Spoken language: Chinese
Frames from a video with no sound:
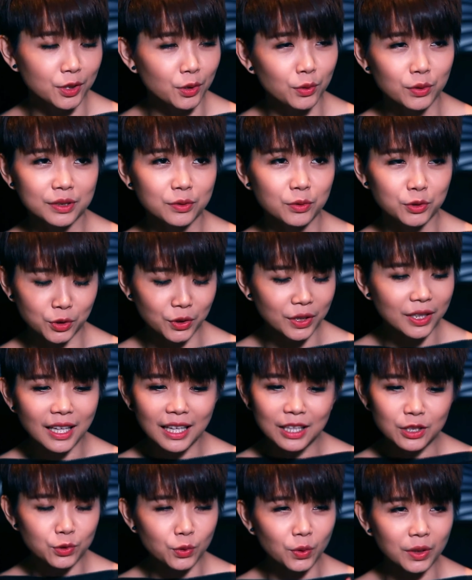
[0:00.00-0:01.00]
所以我觉得
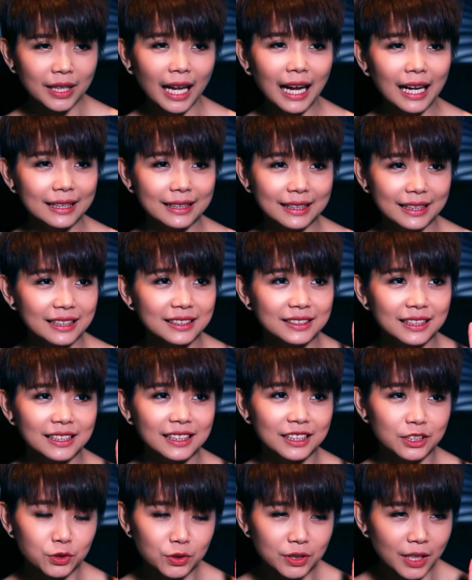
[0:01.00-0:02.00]
最大的敌人
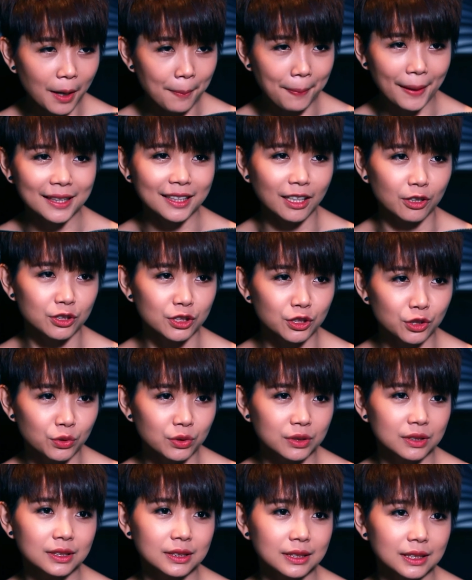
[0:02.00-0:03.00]
和最大的绊脚石就是
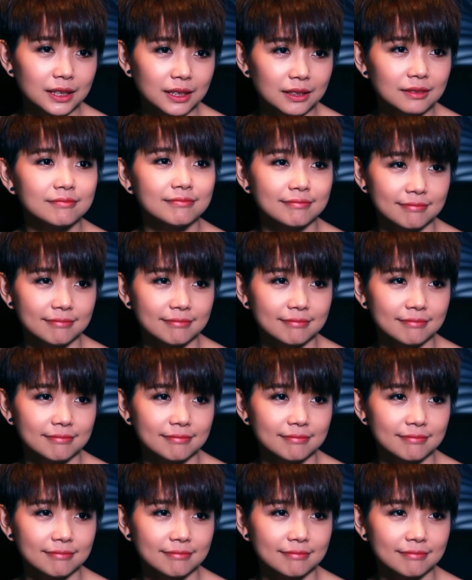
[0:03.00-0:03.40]
自己。自己